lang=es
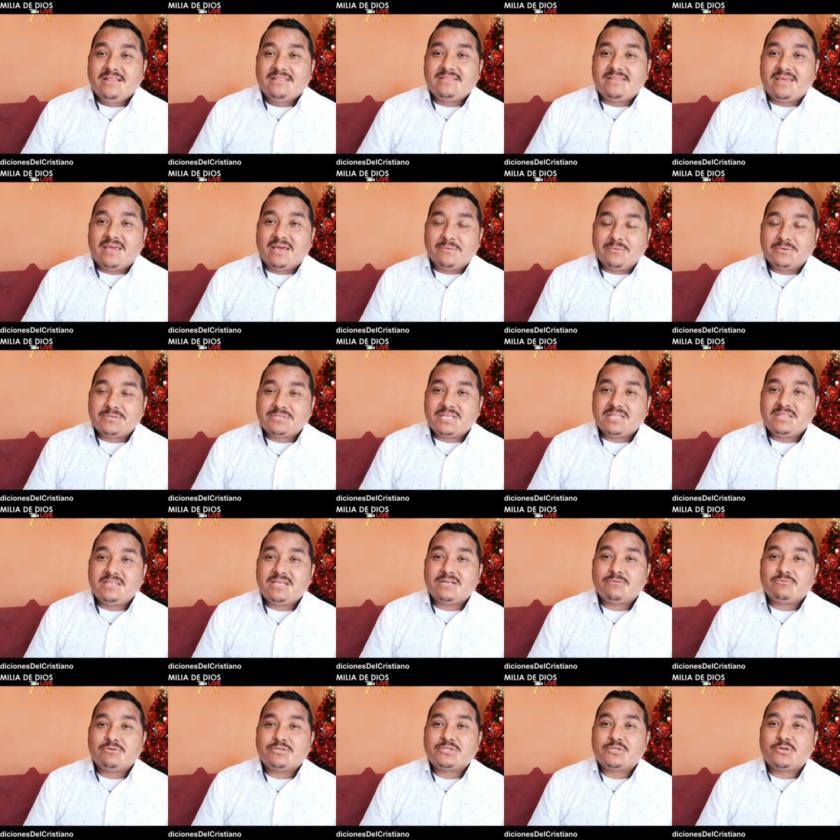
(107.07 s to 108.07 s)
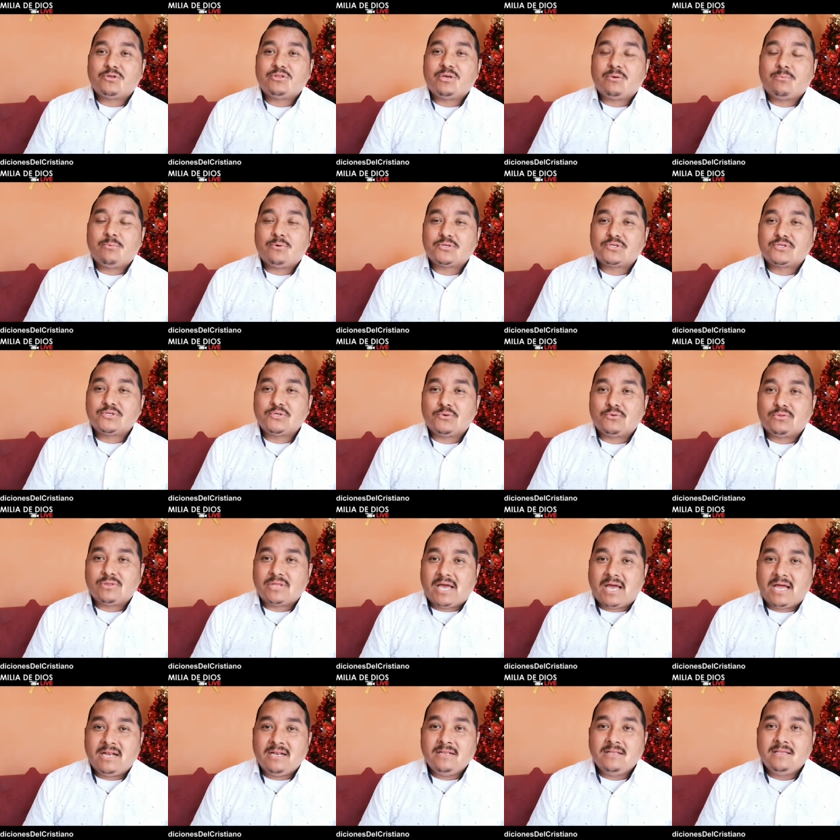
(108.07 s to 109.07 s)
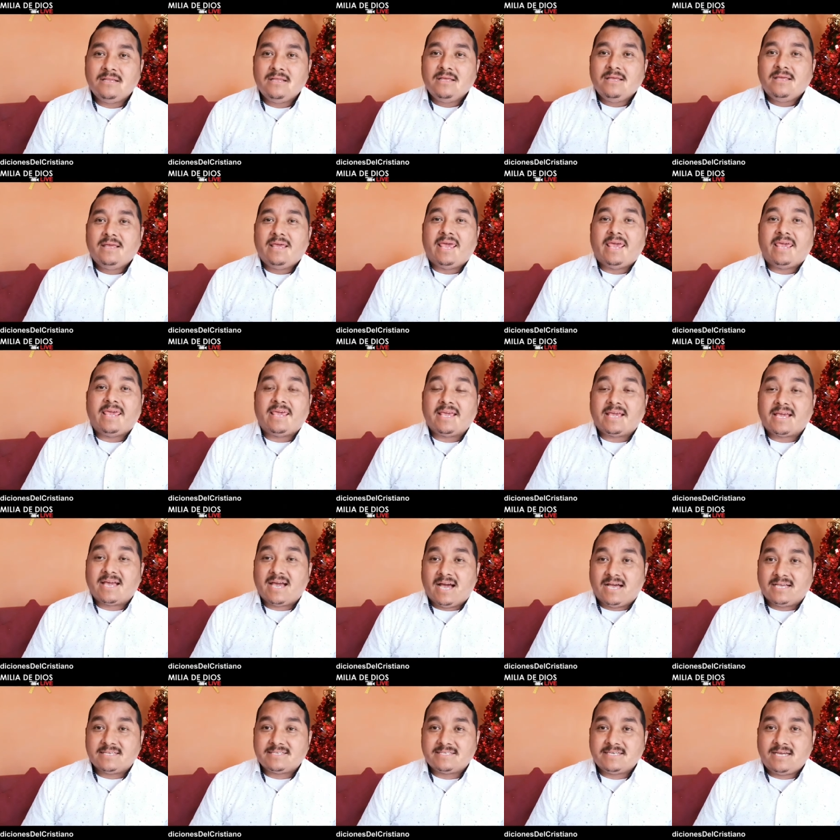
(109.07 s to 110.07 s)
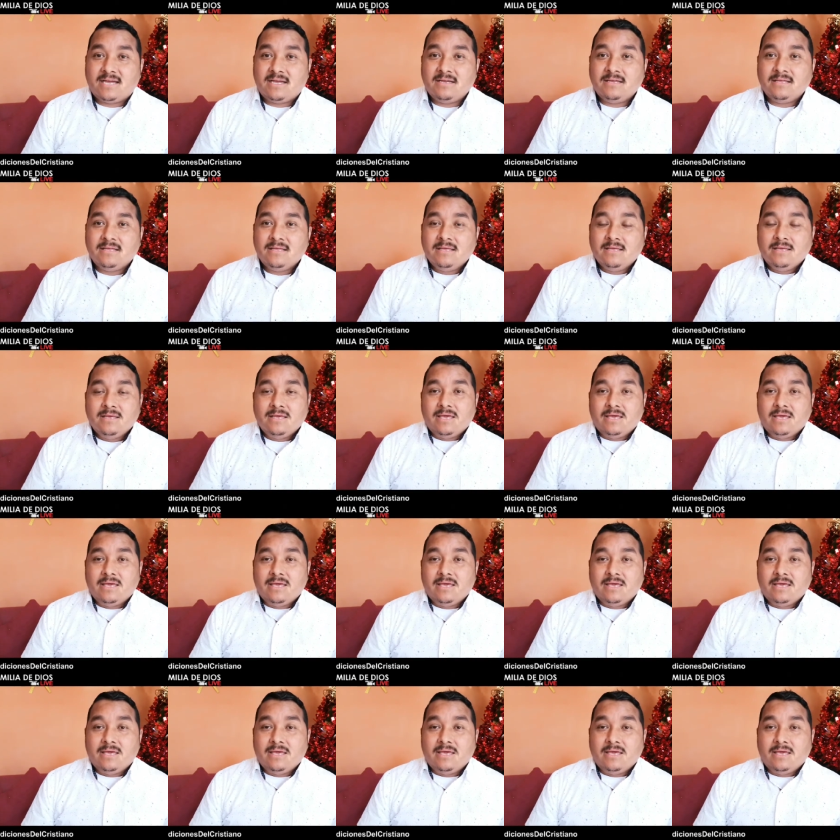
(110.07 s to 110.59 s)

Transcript: Debemos tener nuestro devocional en casa,